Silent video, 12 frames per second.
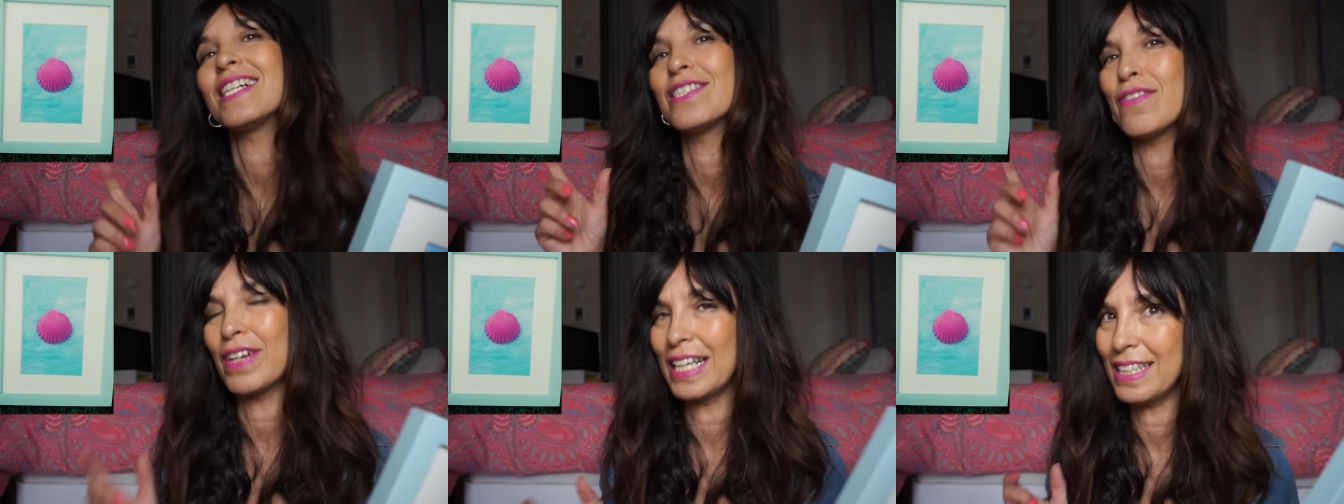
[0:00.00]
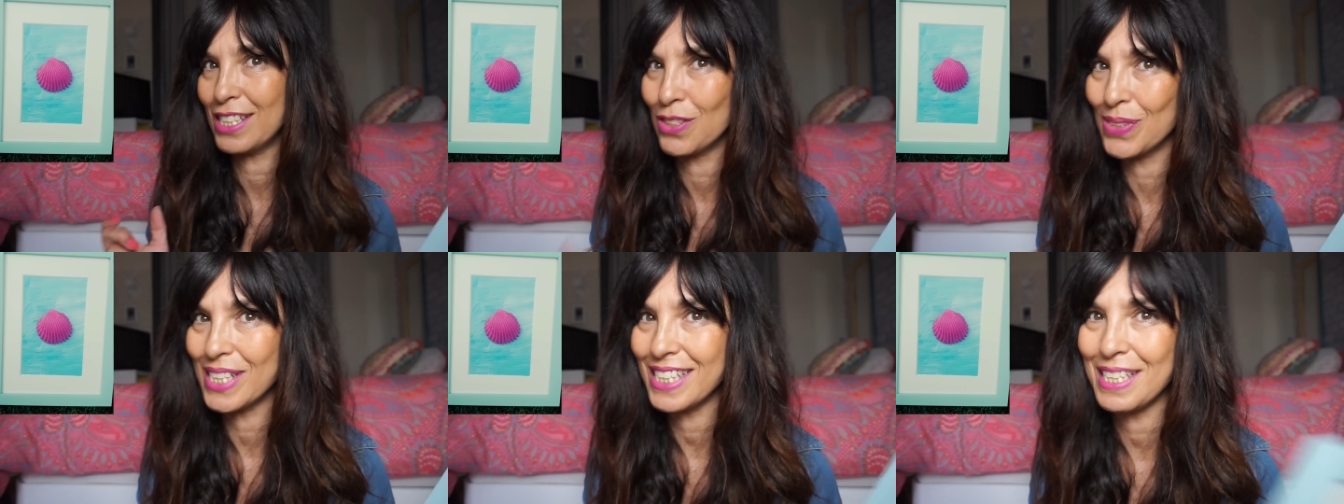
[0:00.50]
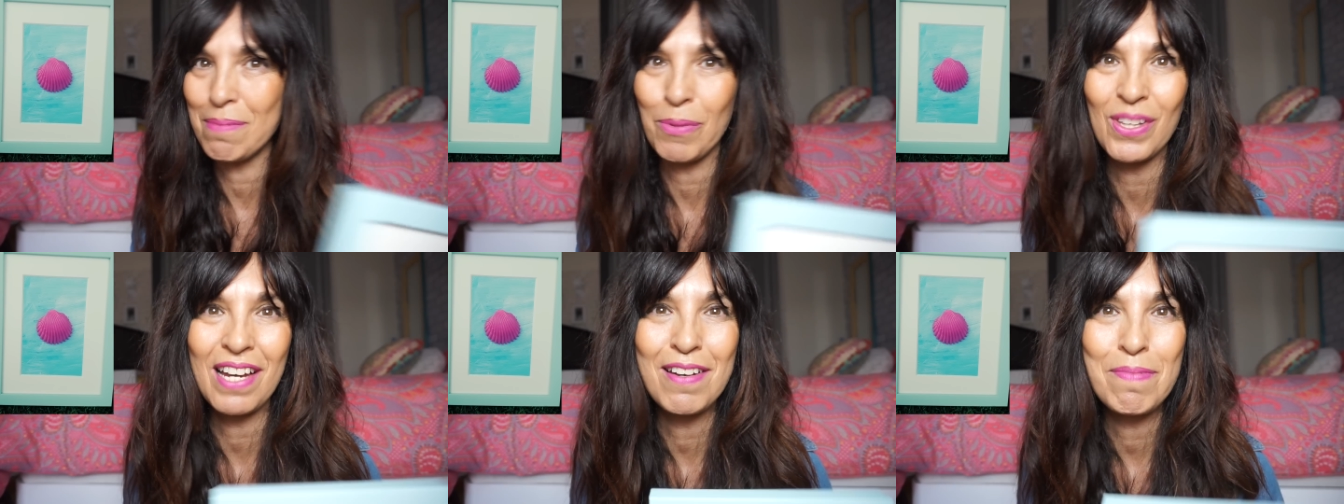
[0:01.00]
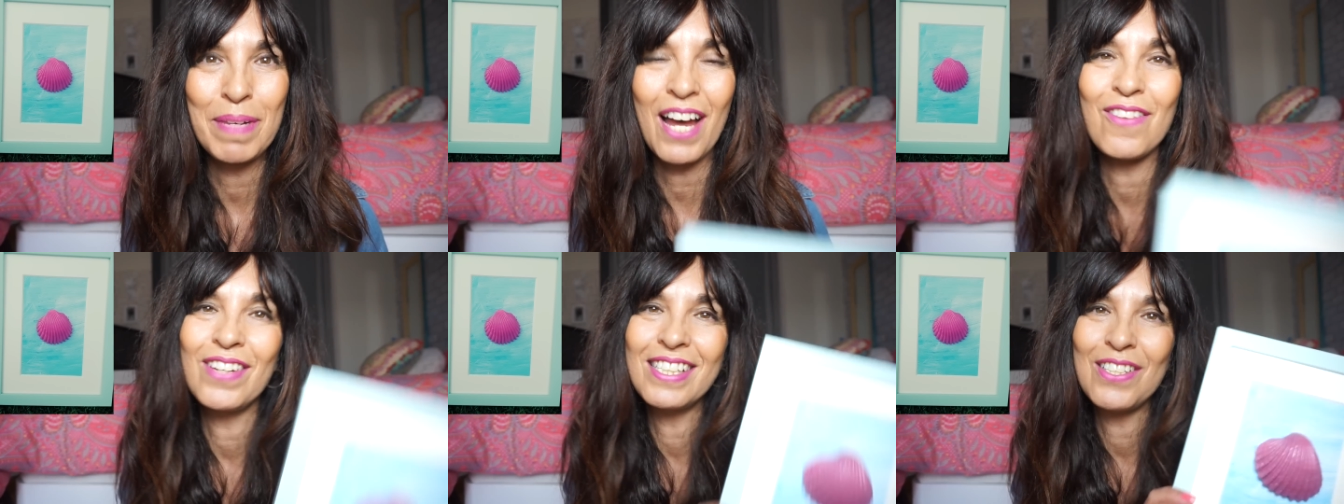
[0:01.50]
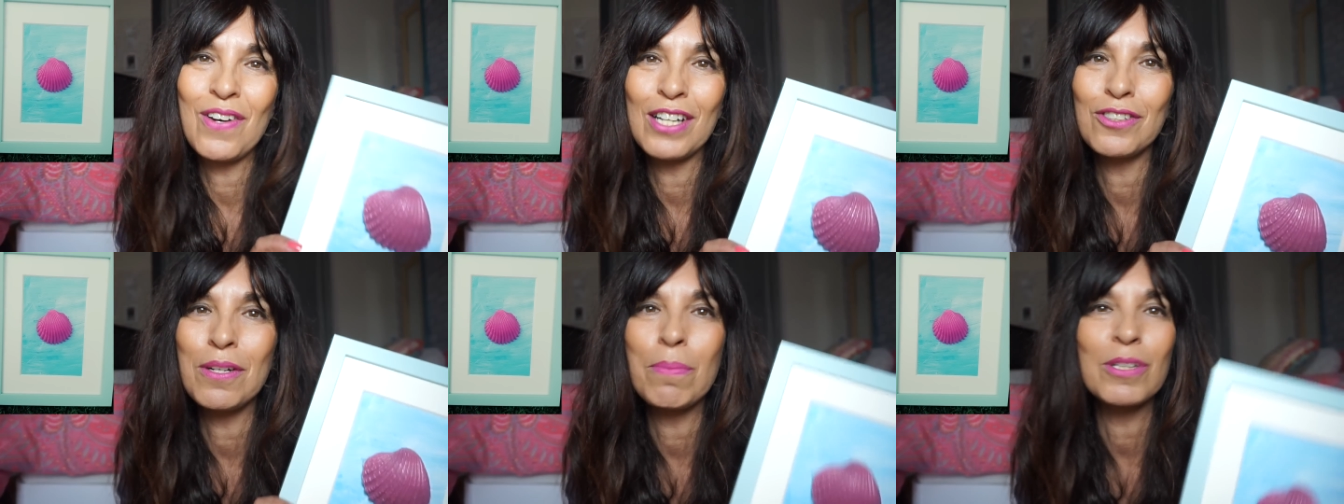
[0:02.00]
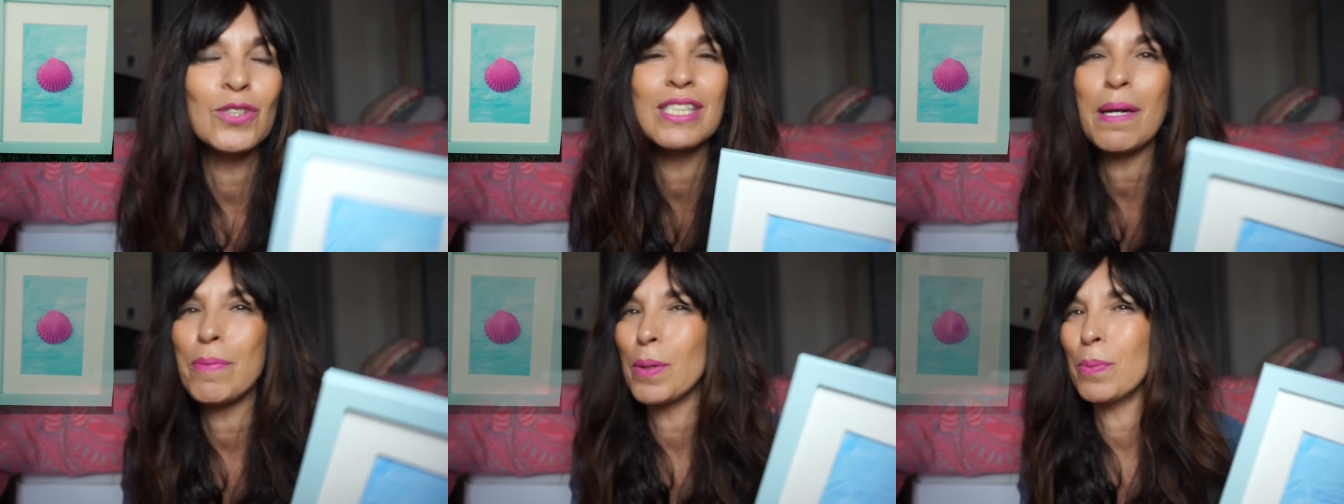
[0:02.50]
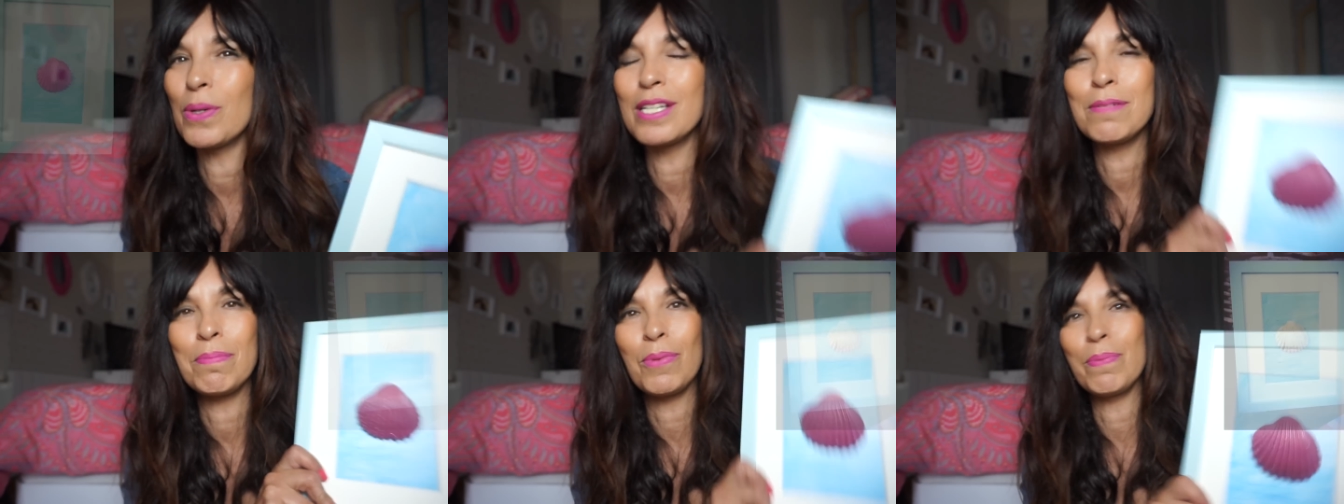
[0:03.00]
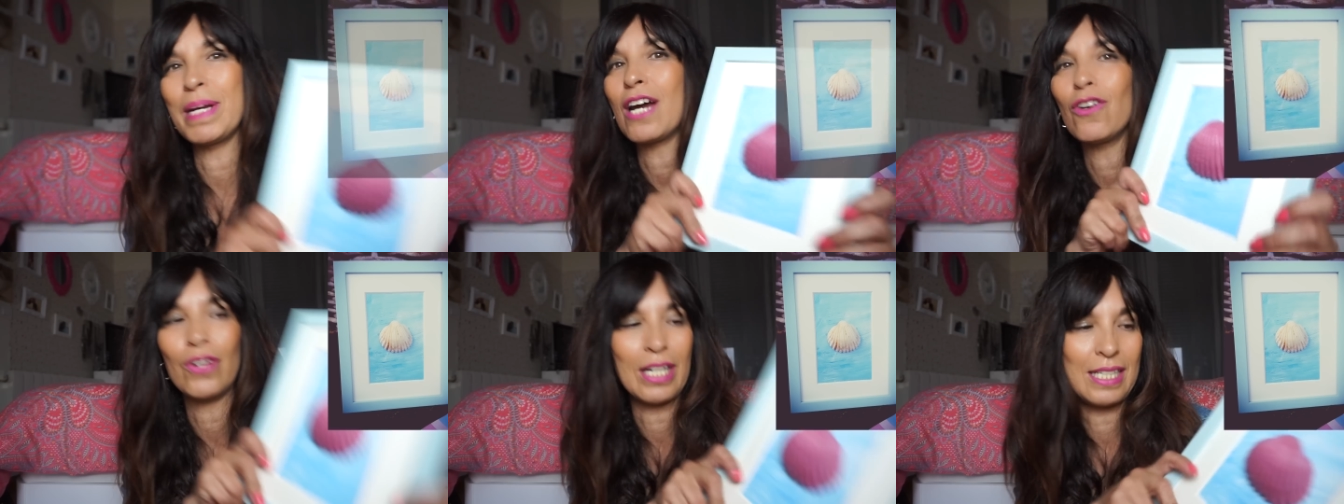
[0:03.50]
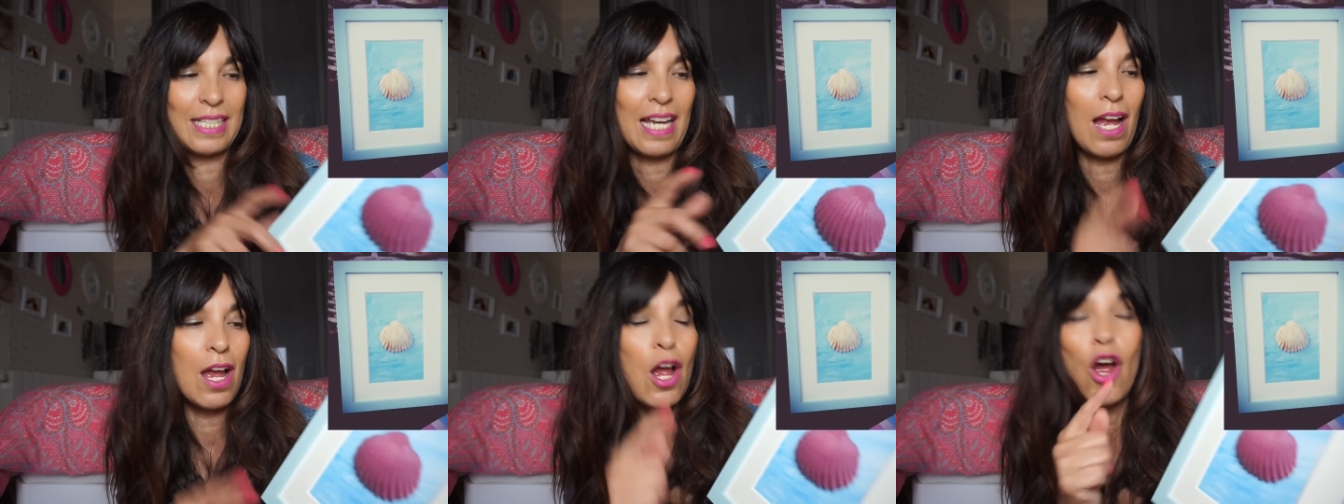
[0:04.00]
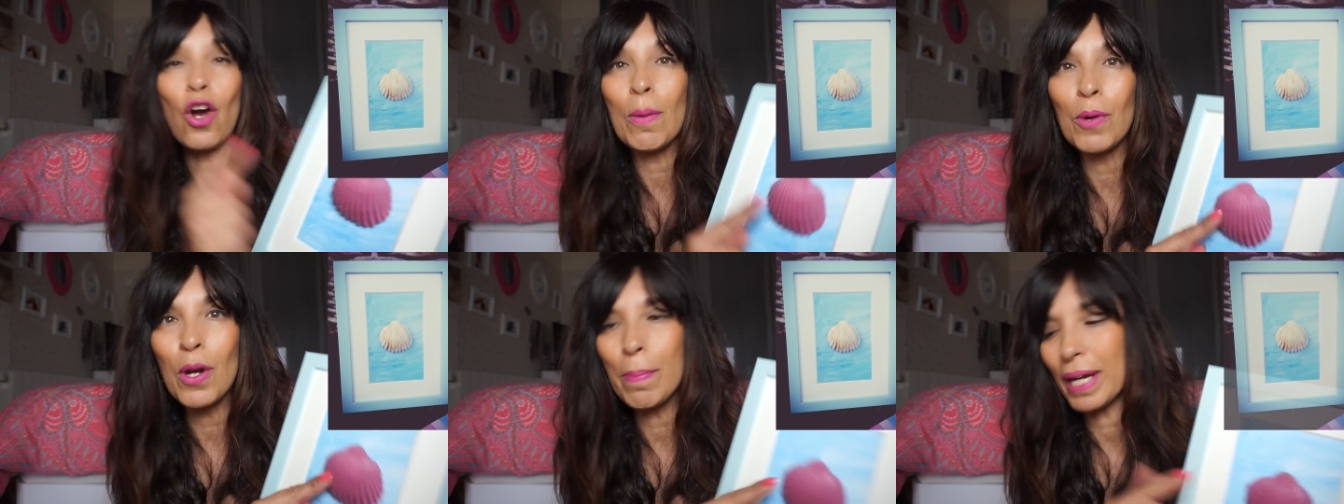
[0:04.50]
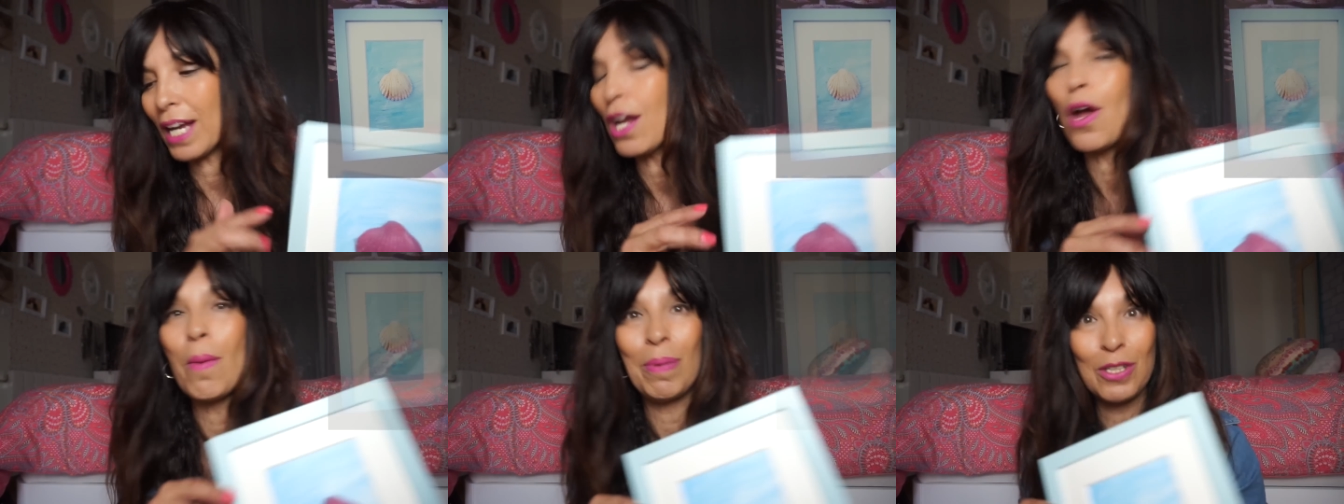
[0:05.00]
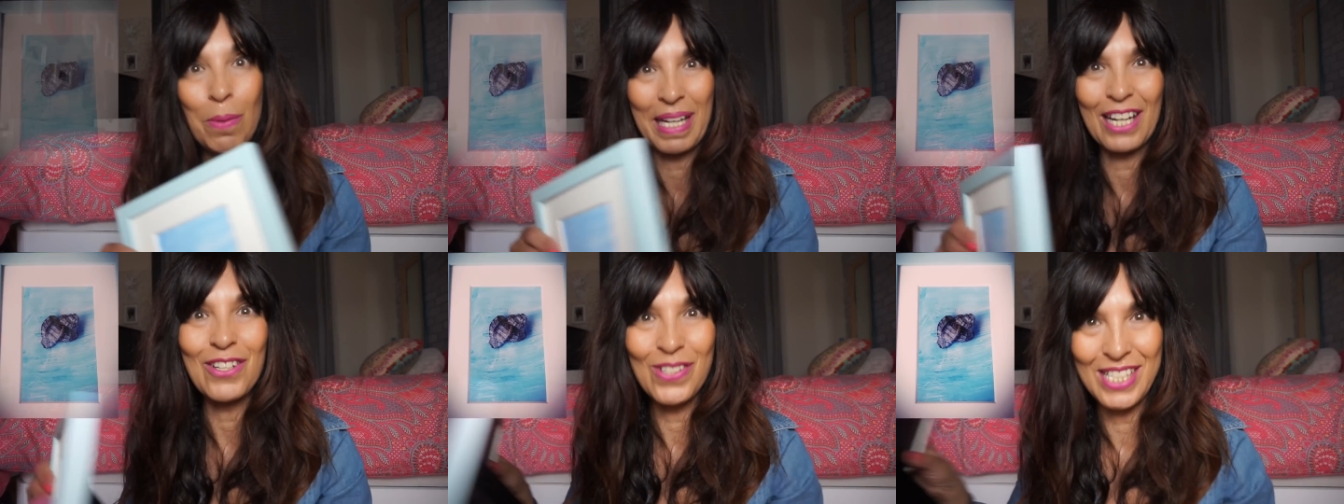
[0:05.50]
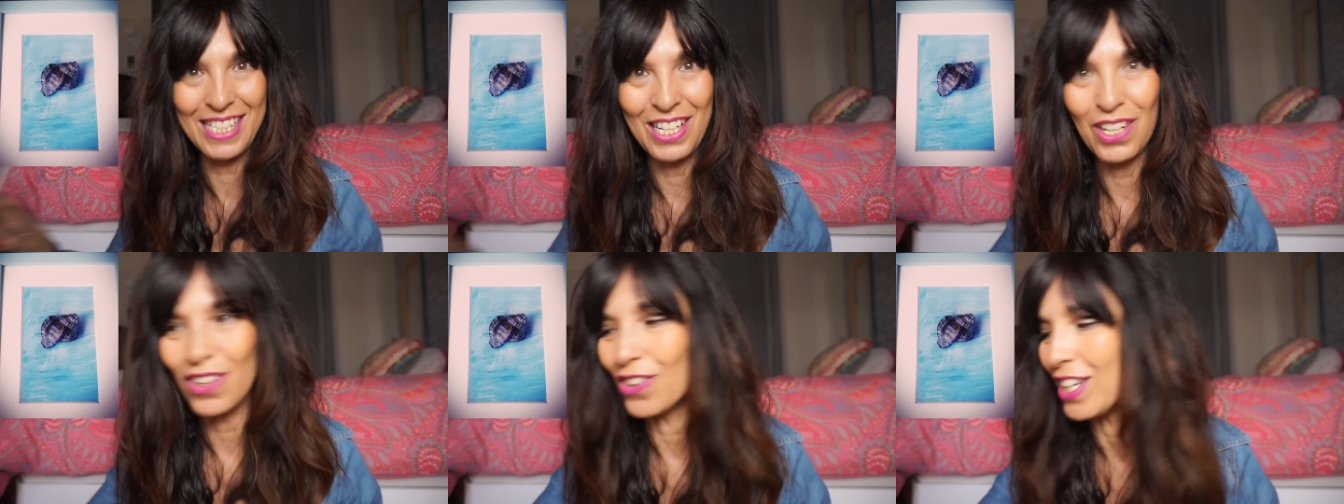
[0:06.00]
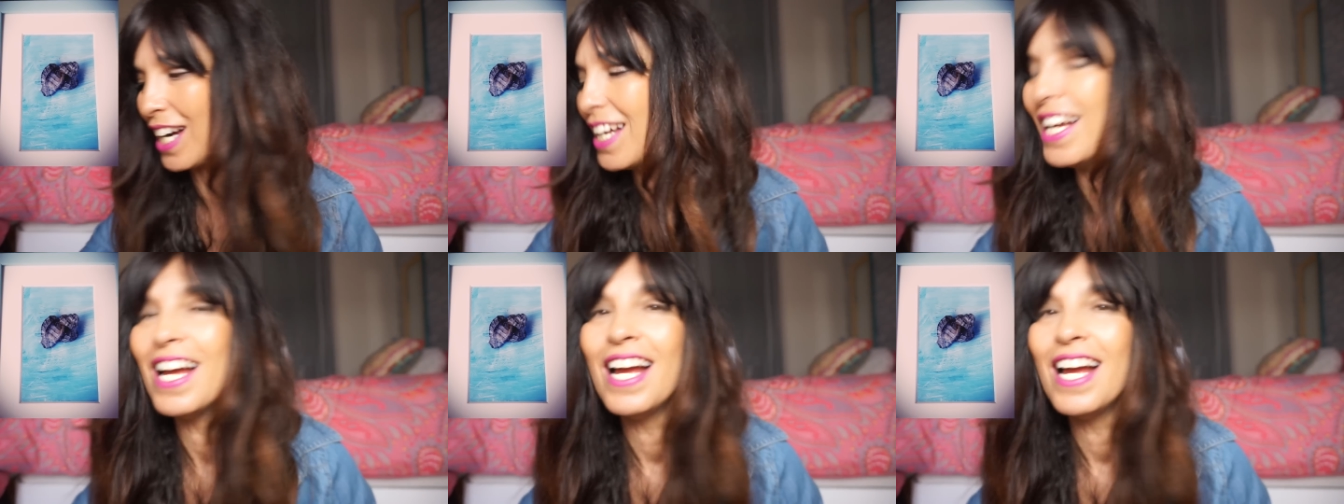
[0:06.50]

las diferentes cosas que podía haber pegado, en esta ocasión he puesto esta, pero podéis pegar lo que sea. ¿Cómo lo pegué? Pues lo pegué con silicona.